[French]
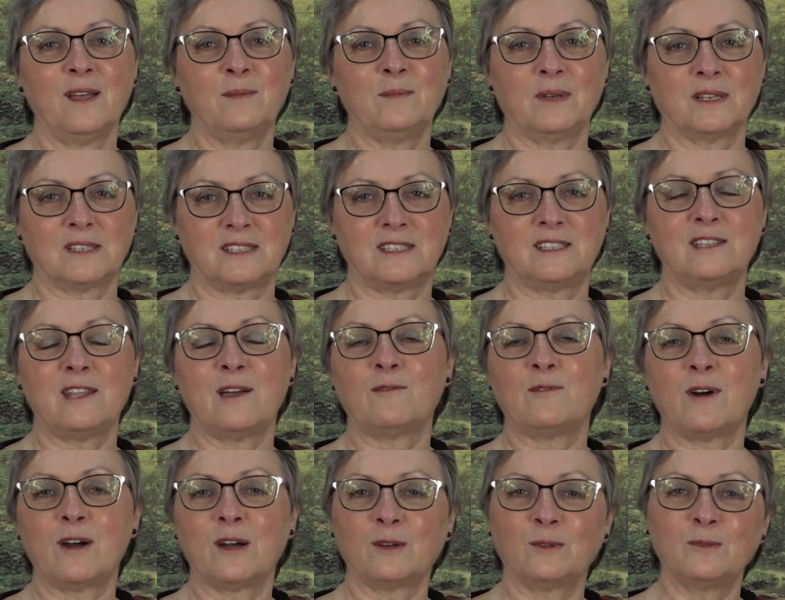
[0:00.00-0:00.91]
Merci
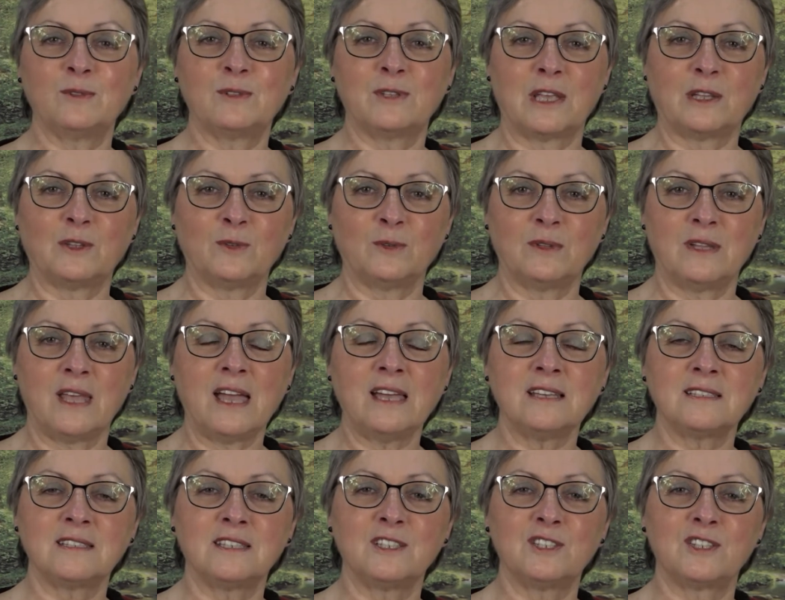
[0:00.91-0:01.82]
d'avoir eu cette
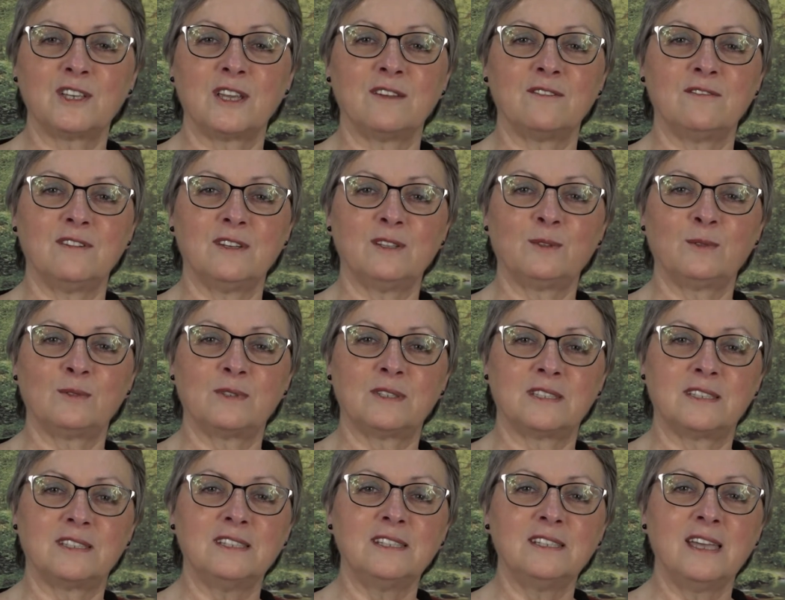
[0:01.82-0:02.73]
audace et j'invite
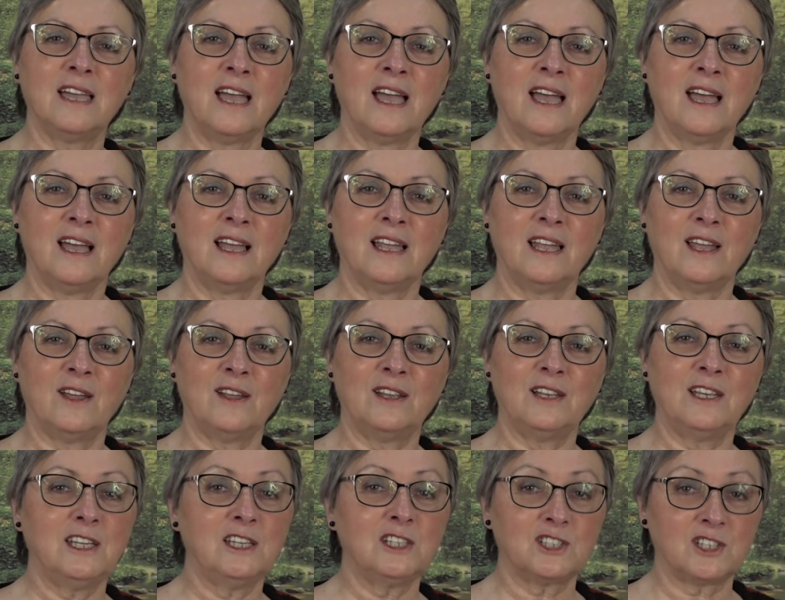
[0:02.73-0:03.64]
aussi
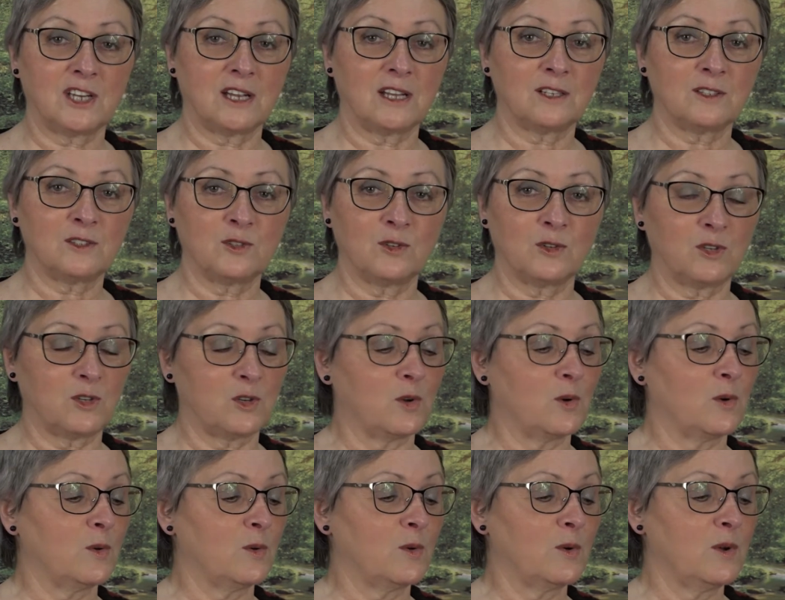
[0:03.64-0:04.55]
euh, les gens, ceux
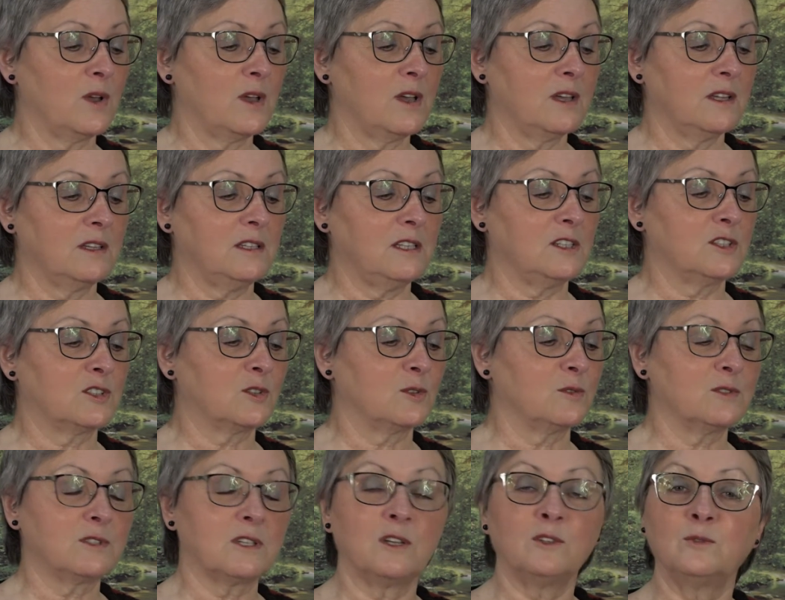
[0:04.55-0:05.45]
qui ont des
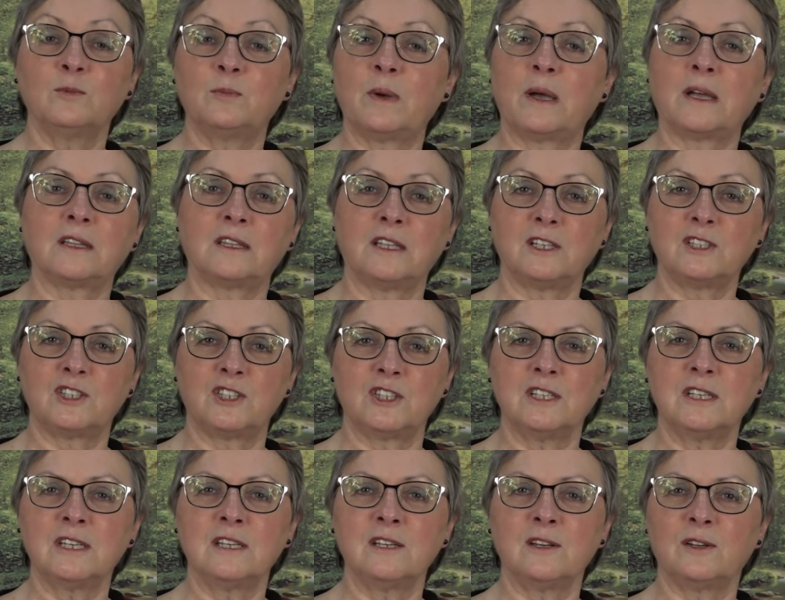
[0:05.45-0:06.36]
choses à nous
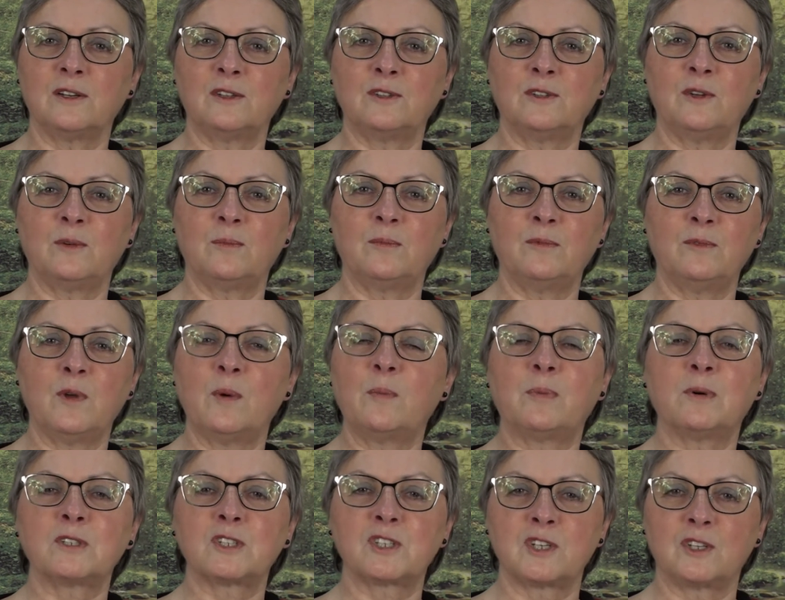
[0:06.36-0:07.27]
partager, euh, de
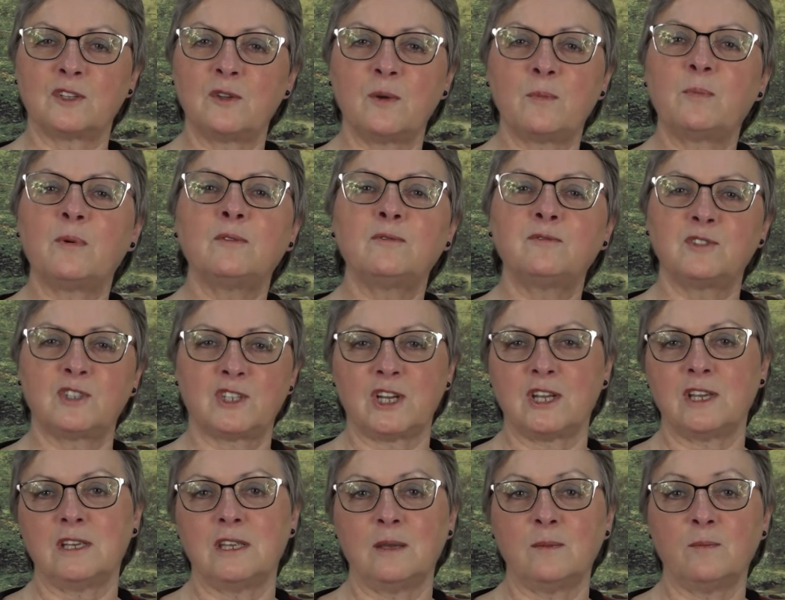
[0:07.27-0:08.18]
ne pas, vous
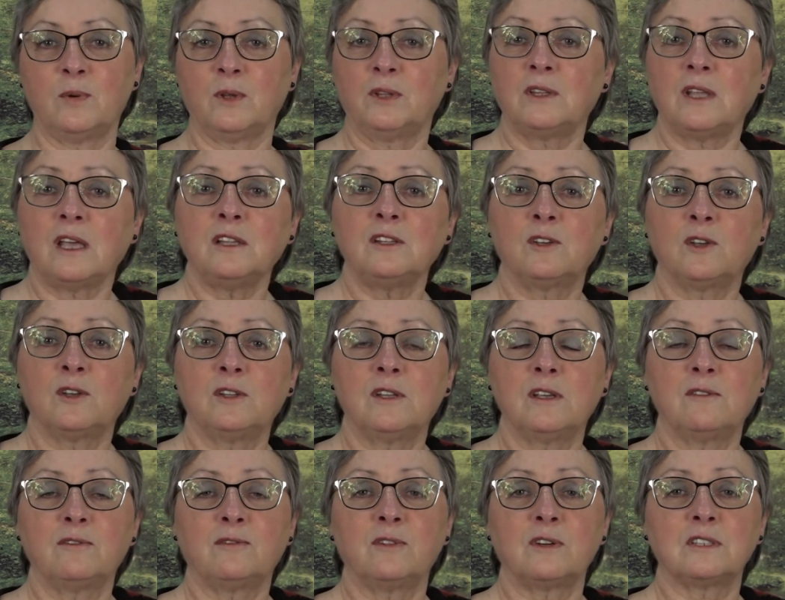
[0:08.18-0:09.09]
gêner. Peut-être que
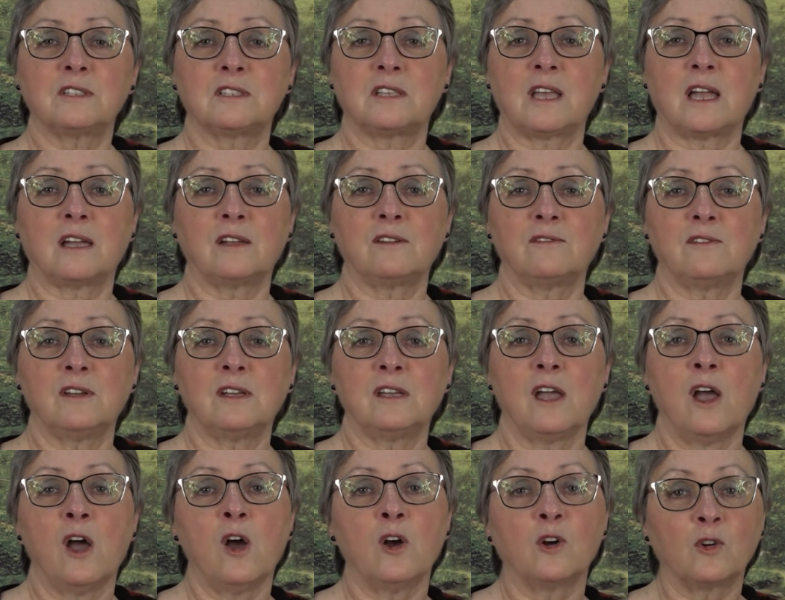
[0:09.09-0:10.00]
des fois, c'est
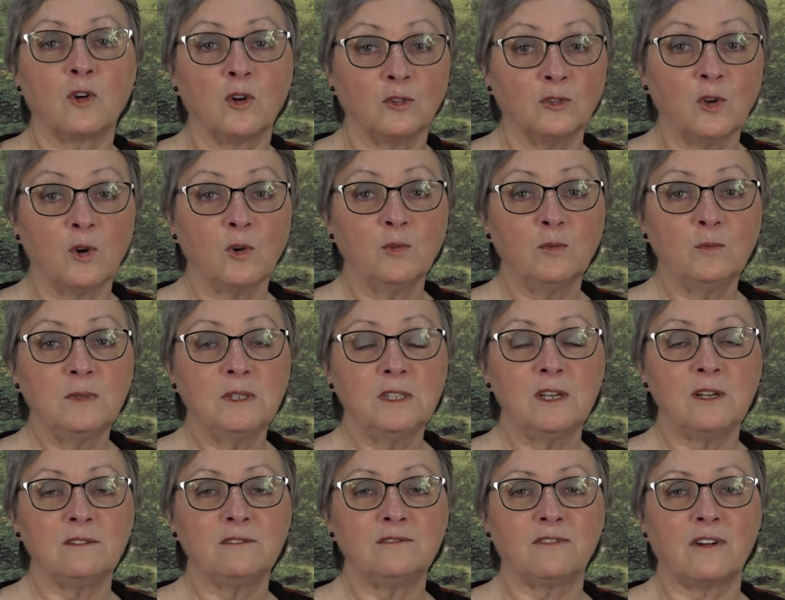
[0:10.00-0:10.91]
arrivé qu'on a omis
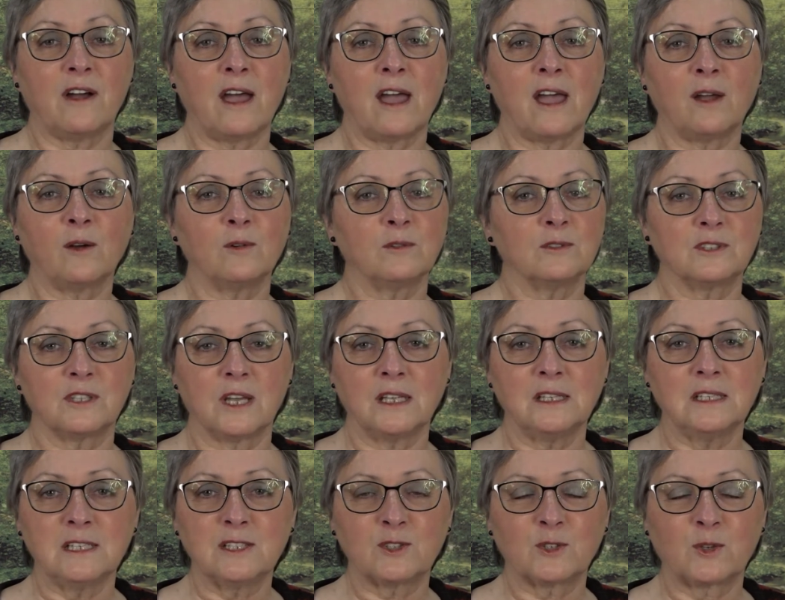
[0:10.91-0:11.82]
de le faire, on
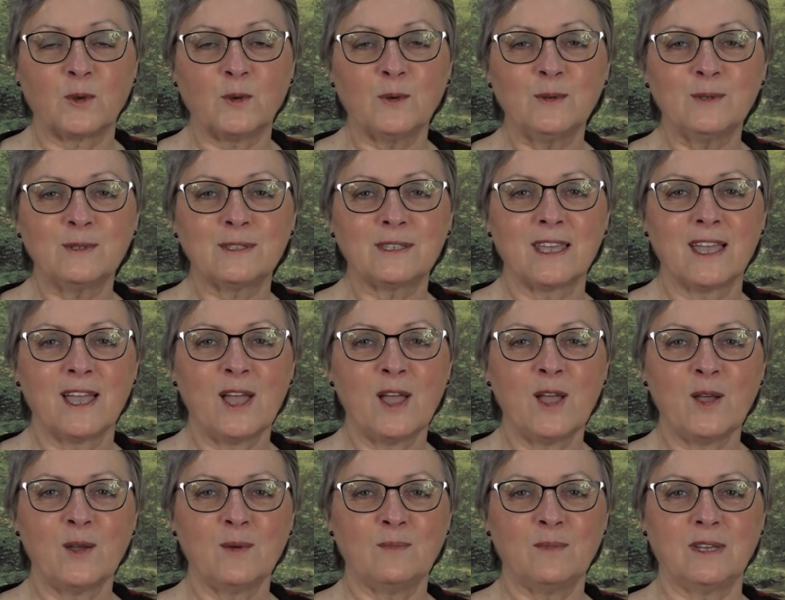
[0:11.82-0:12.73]
s'en excuse,
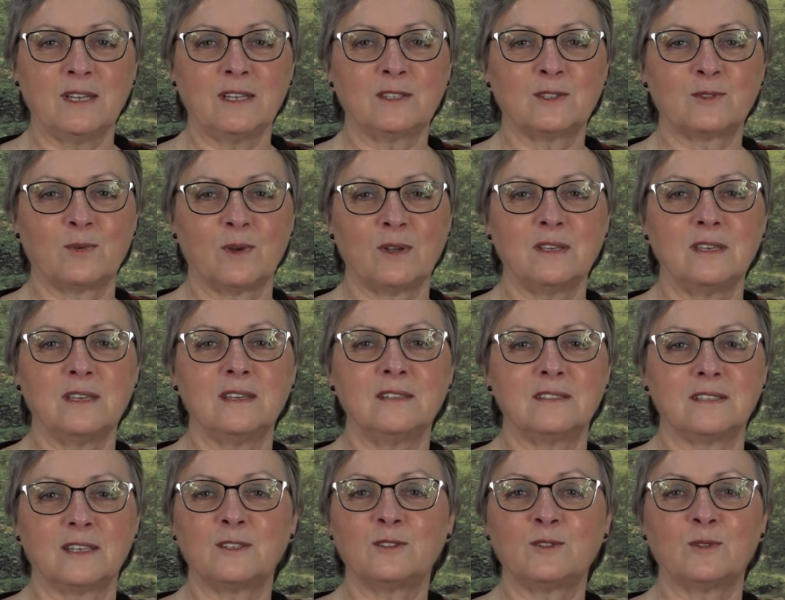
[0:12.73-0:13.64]
mais
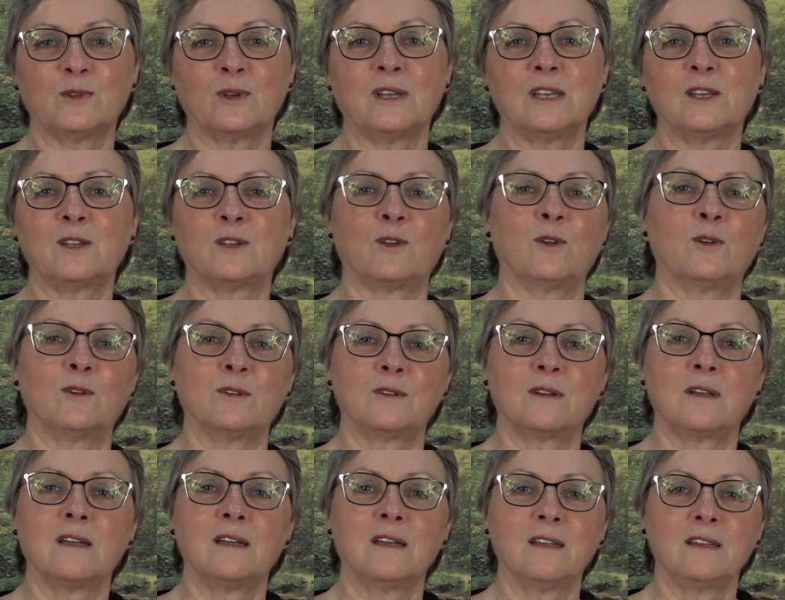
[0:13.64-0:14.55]
soyez assurés
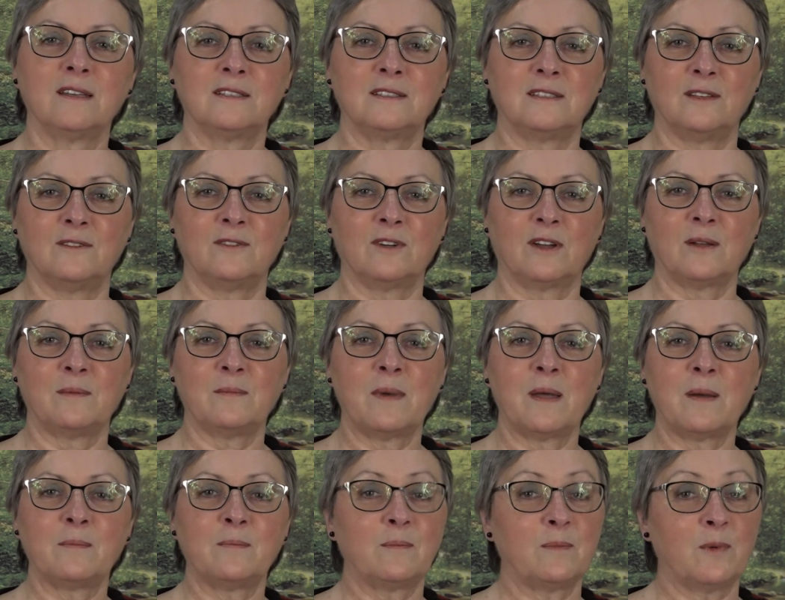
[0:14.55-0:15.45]
que c'est
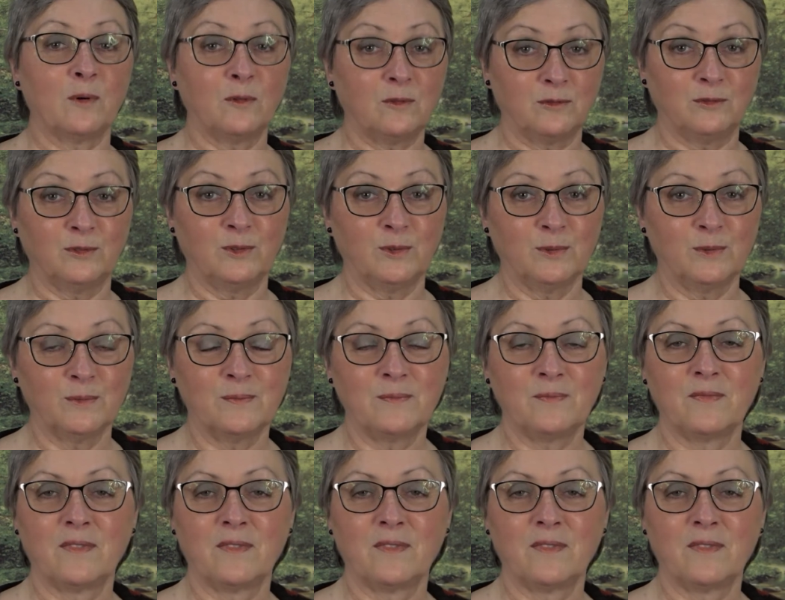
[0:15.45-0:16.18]
vraiment pas voulu.